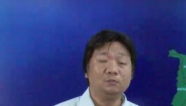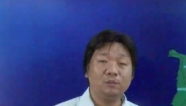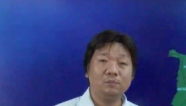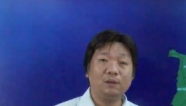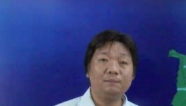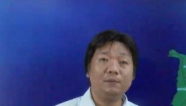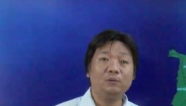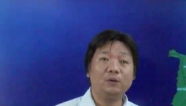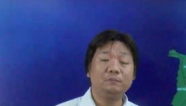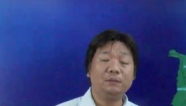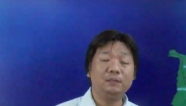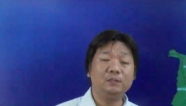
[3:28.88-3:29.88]
kung may mga
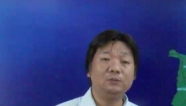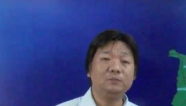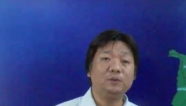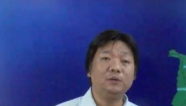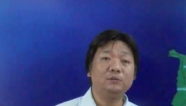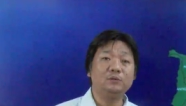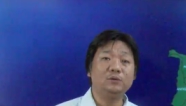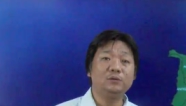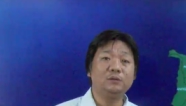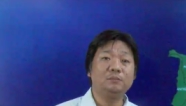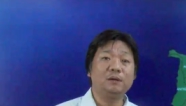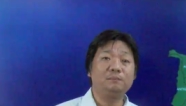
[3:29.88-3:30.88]
pagulan man, ito po ay
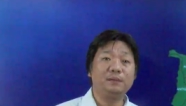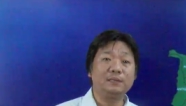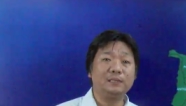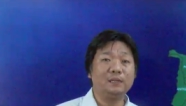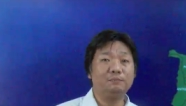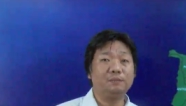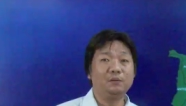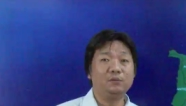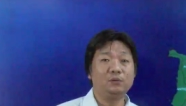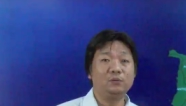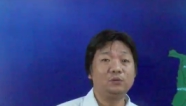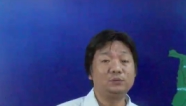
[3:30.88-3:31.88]
dulot ng mga pagkitlat,
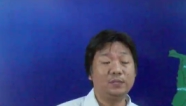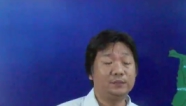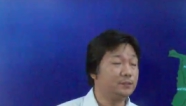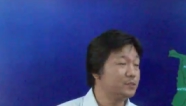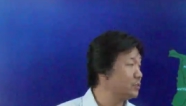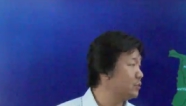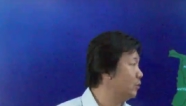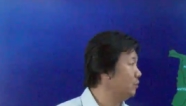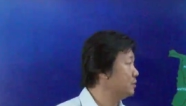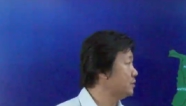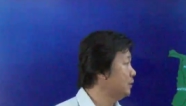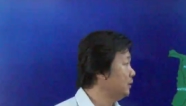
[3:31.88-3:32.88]
pagkulog o
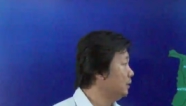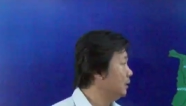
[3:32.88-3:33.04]
thunderstorms.